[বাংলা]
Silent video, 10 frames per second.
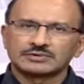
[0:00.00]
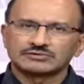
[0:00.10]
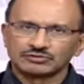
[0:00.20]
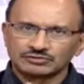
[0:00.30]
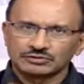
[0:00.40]

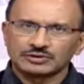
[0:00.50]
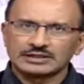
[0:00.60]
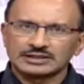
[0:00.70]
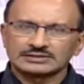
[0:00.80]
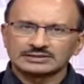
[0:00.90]
সুস্থ
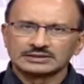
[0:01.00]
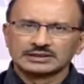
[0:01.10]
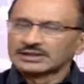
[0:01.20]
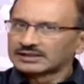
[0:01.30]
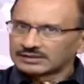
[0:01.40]
হয়ে গেছেন
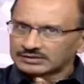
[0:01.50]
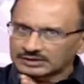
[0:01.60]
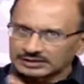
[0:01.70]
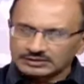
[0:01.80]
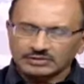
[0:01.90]

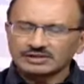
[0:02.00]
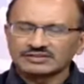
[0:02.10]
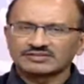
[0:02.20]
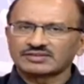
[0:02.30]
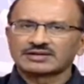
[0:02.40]
নট
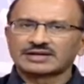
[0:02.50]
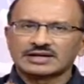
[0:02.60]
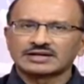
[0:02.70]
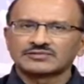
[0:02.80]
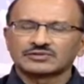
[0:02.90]
নেসেসারিলি
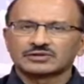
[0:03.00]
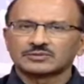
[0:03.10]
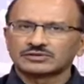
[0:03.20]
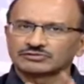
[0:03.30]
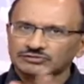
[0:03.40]
নেগেটিভ হতে
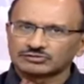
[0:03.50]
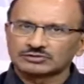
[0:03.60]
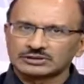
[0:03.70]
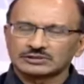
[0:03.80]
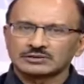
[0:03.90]
হবে কিন্তু সুস্থ
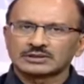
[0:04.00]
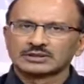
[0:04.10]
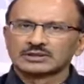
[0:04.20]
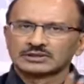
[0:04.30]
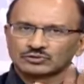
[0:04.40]
হয়ে যাওয়ার
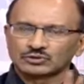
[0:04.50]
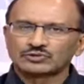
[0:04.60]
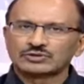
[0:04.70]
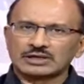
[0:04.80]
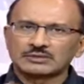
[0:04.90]
চোদ্দ
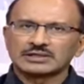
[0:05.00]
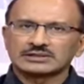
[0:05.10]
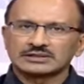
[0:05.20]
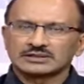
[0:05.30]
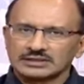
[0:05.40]
দিনের
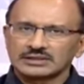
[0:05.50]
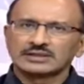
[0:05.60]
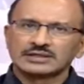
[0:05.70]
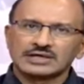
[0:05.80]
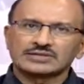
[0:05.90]
মাথার থেকে
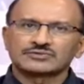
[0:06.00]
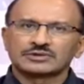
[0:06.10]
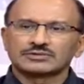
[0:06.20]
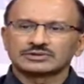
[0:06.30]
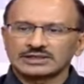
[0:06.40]

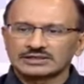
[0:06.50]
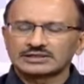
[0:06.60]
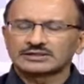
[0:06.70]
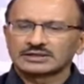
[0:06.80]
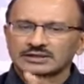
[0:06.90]
অ্যাকচুয়ালি
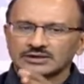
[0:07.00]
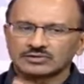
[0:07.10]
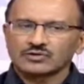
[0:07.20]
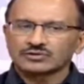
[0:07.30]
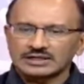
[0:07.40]
তাদের
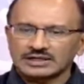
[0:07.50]
রক্তের